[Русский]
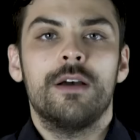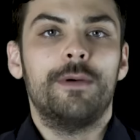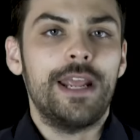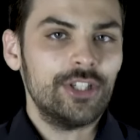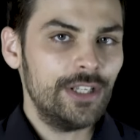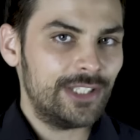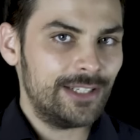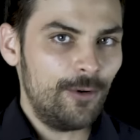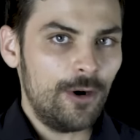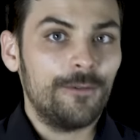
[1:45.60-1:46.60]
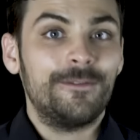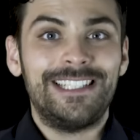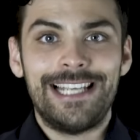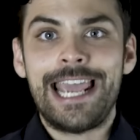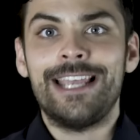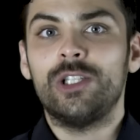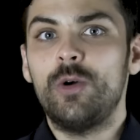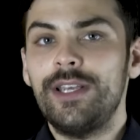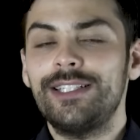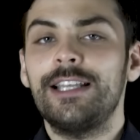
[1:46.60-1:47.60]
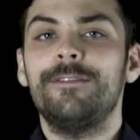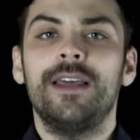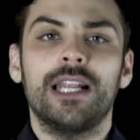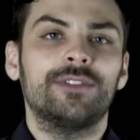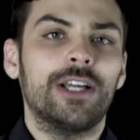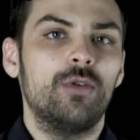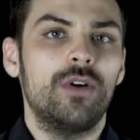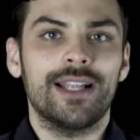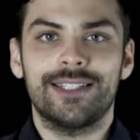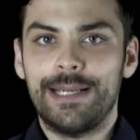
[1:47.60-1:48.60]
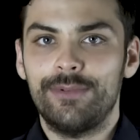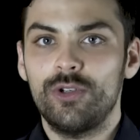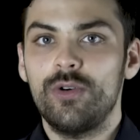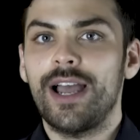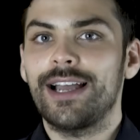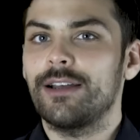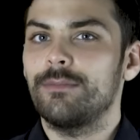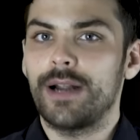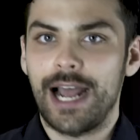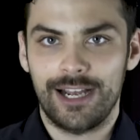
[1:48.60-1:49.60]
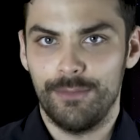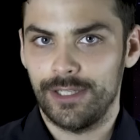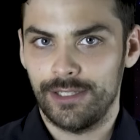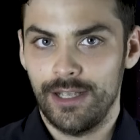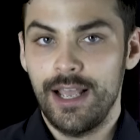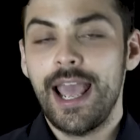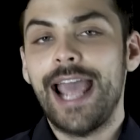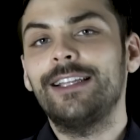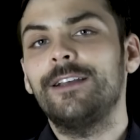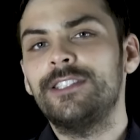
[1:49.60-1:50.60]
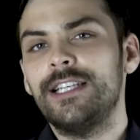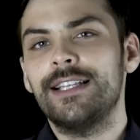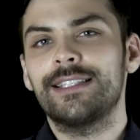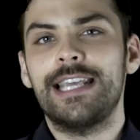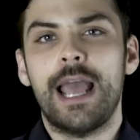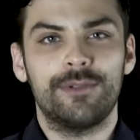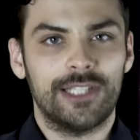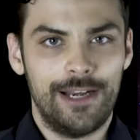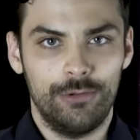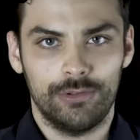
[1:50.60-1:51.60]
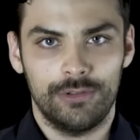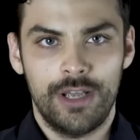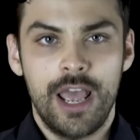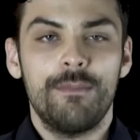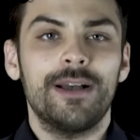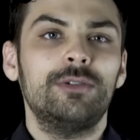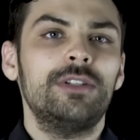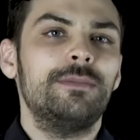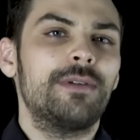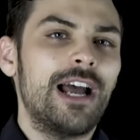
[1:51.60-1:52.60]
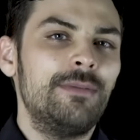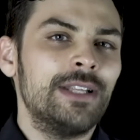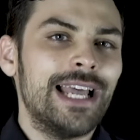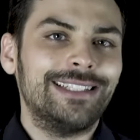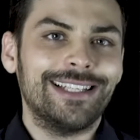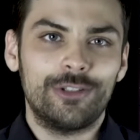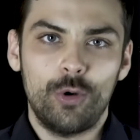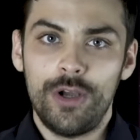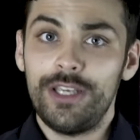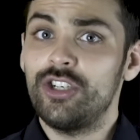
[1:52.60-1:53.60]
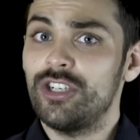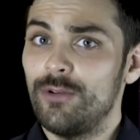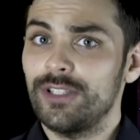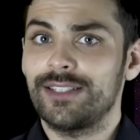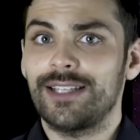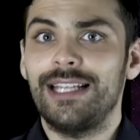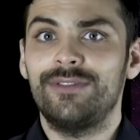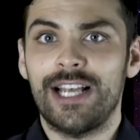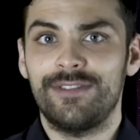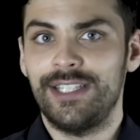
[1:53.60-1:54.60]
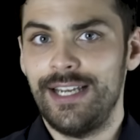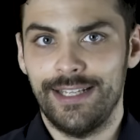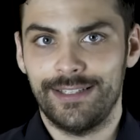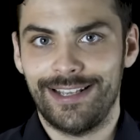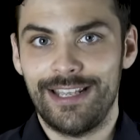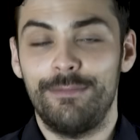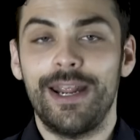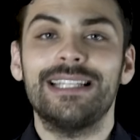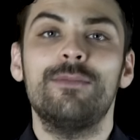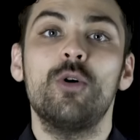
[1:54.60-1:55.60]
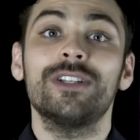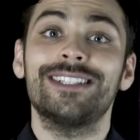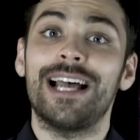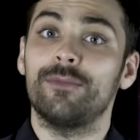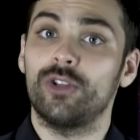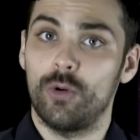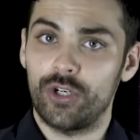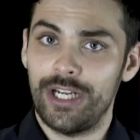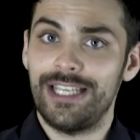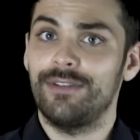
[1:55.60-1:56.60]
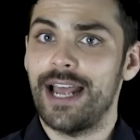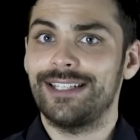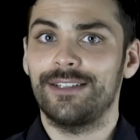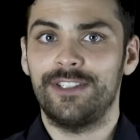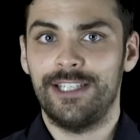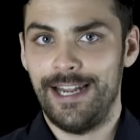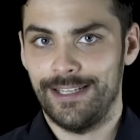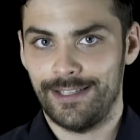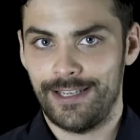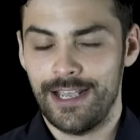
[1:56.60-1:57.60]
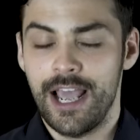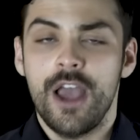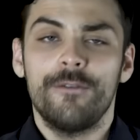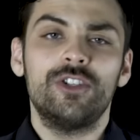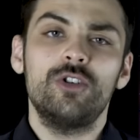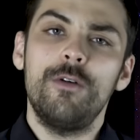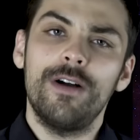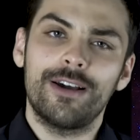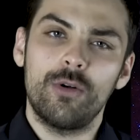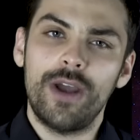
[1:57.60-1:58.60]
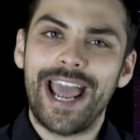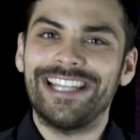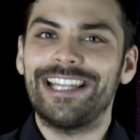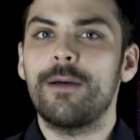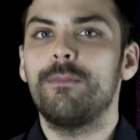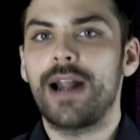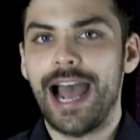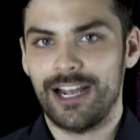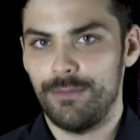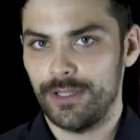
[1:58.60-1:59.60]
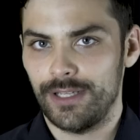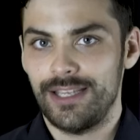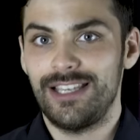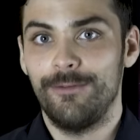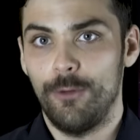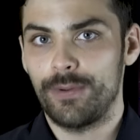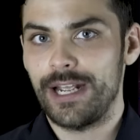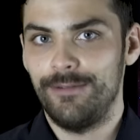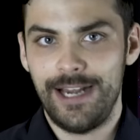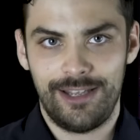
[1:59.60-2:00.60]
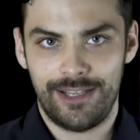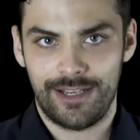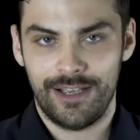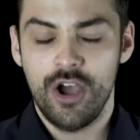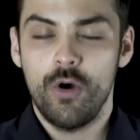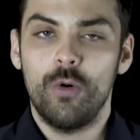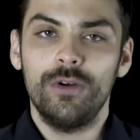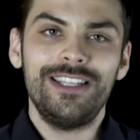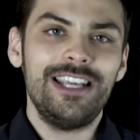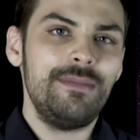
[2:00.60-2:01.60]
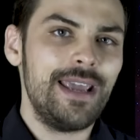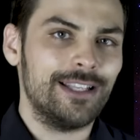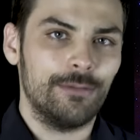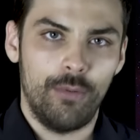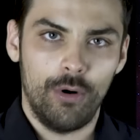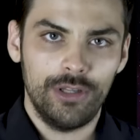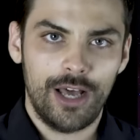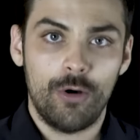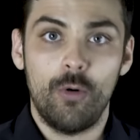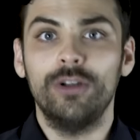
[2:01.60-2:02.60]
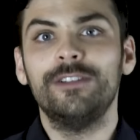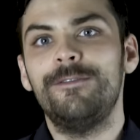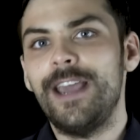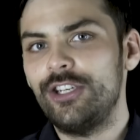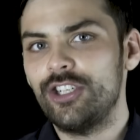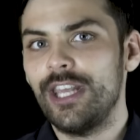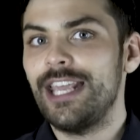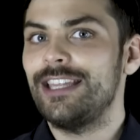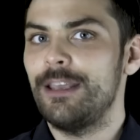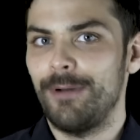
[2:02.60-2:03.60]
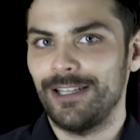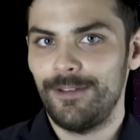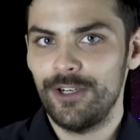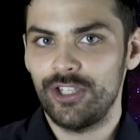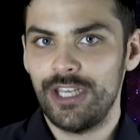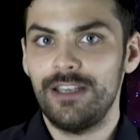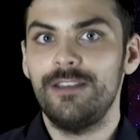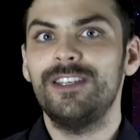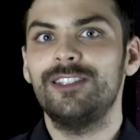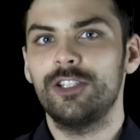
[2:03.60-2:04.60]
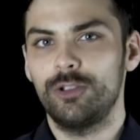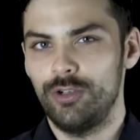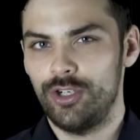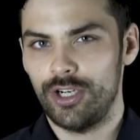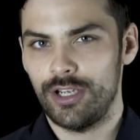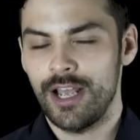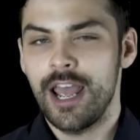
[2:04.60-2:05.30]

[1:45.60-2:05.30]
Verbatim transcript: Прежде всего, все индуисты верят в такую концепцию, как брахман – это вселенский абсолют. По сути, Брахман — это то, из чего состоит вся Вселенная, и при этом он сам тоже является Вселенной. Все вокруг — это Брахман, его проявление. Он не имеет пола, он вечный, неподвижный и вездесущий.